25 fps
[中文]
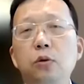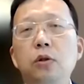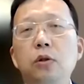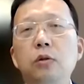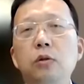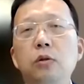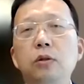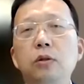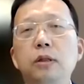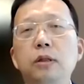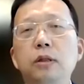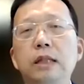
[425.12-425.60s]
左
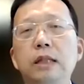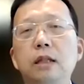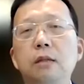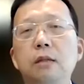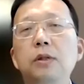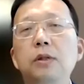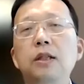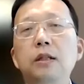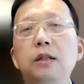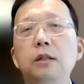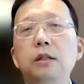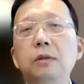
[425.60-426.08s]
右的人
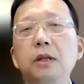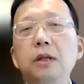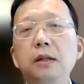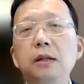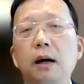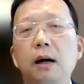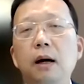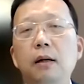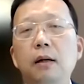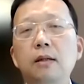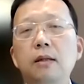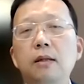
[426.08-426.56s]
均 G D P
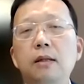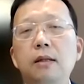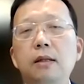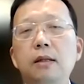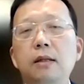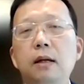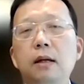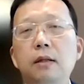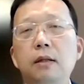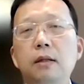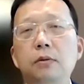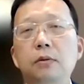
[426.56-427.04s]
啊，跟
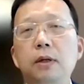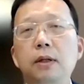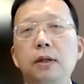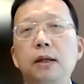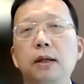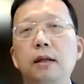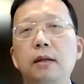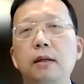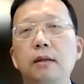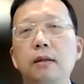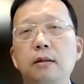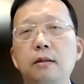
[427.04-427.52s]
现在的越
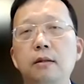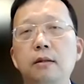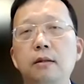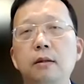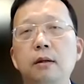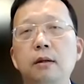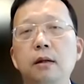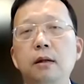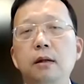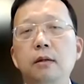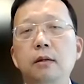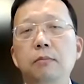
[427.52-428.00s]
南呢
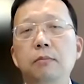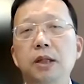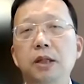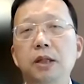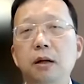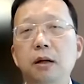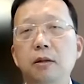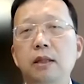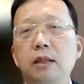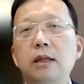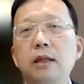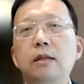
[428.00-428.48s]
是比
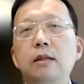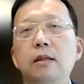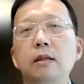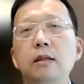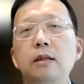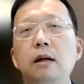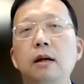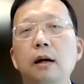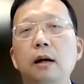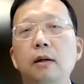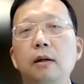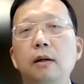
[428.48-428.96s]
较接
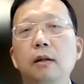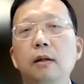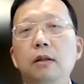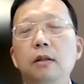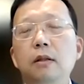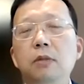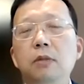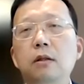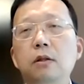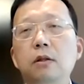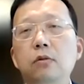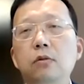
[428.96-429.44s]
近的。
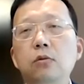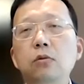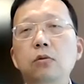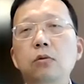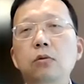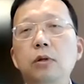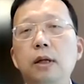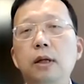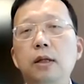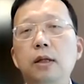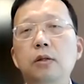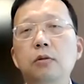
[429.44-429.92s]
当时呢，中
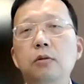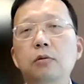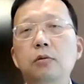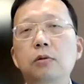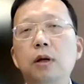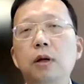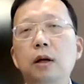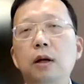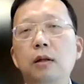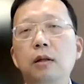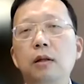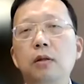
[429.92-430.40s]
国也进入
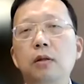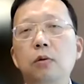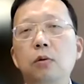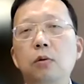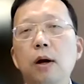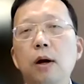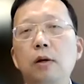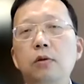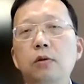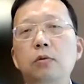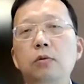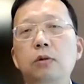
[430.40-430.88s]
到了一个
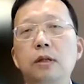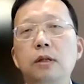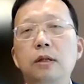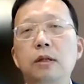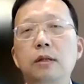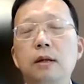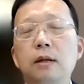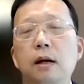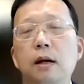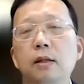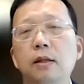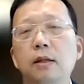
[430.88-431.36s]
快速的
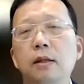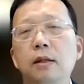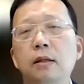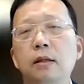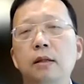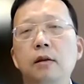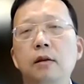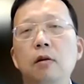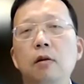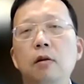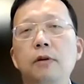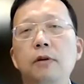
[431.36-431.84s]
增长，而且
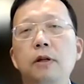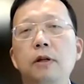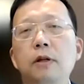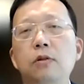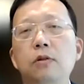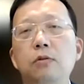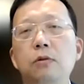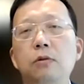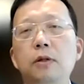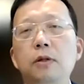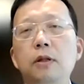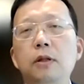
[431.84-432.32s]
呢，消费
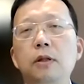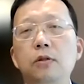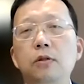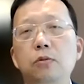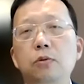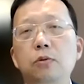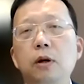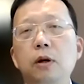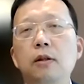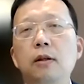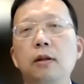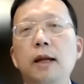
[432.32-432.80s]
呢作为一个
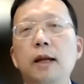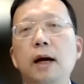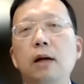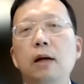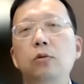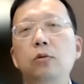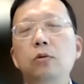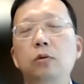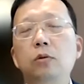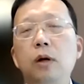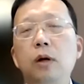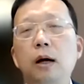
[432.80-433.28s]
主要的
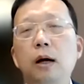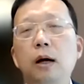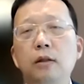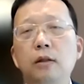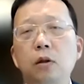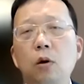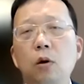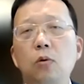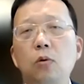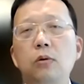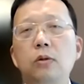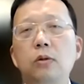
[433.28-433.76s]
拉动啊，
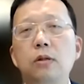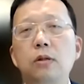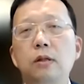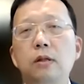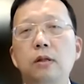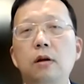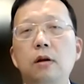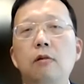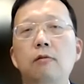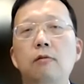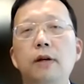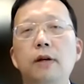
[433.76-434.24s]
投资
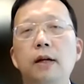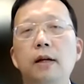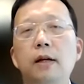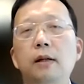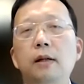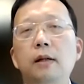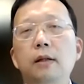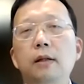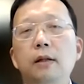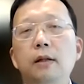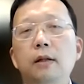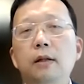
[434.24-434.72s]
消费。
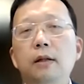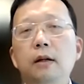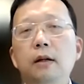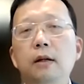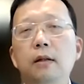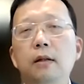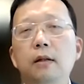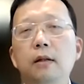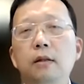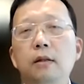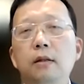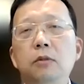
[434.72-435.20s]

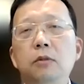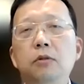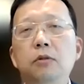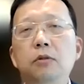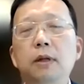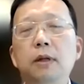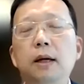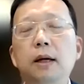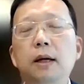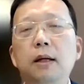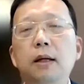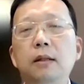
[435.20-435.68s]
呃，那么
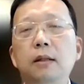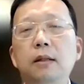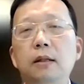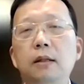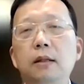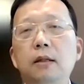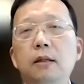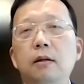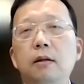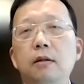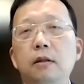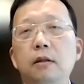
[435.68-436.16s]
越南刚才
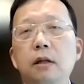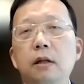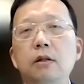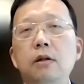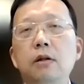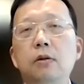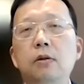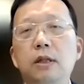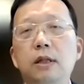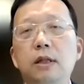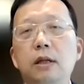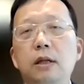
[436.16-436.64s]
提到的人
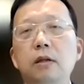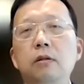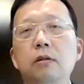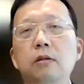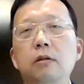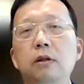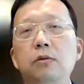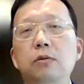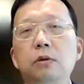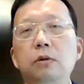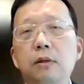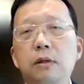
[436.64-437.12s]
口结
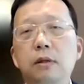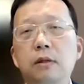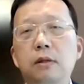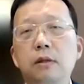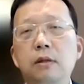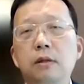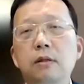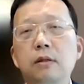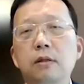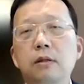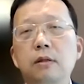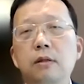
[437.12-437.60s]
构呢，确实
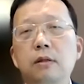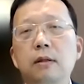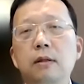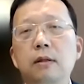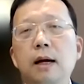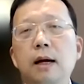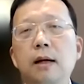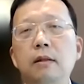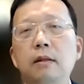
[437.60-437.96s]
是使得